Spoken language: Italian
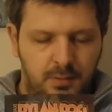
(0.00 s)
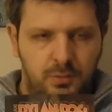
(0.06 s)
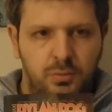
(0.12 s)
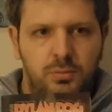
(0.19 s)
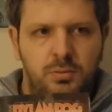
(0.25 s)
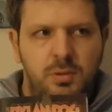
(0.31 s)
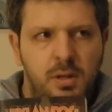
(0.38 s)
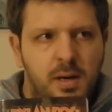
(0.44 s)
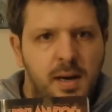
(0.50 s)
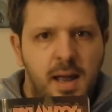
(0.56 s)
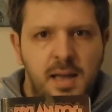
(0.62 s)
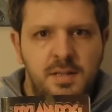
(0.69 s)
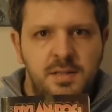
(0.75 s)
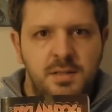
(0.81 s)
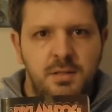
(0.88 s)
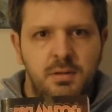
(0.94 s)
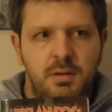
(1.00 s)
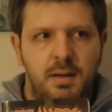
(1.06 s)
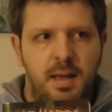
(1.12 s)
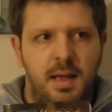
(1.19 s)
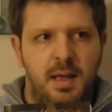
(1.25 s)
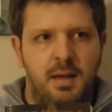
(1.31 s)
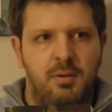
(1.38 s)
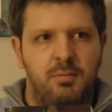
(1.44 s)
Tutto il resto
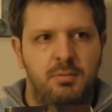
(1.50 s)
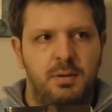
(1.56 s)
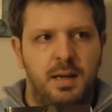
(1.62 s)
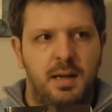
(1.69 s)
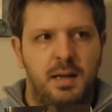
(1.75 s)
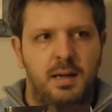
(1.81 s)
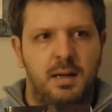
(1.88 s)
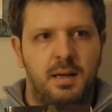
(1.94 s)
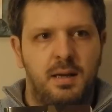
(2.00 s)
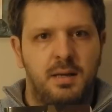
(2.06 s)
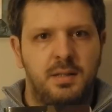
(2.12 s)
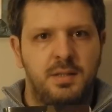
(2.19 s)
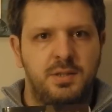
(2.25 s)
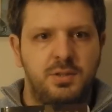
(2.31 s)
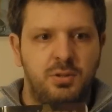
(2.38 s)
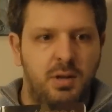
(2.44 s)
è, una,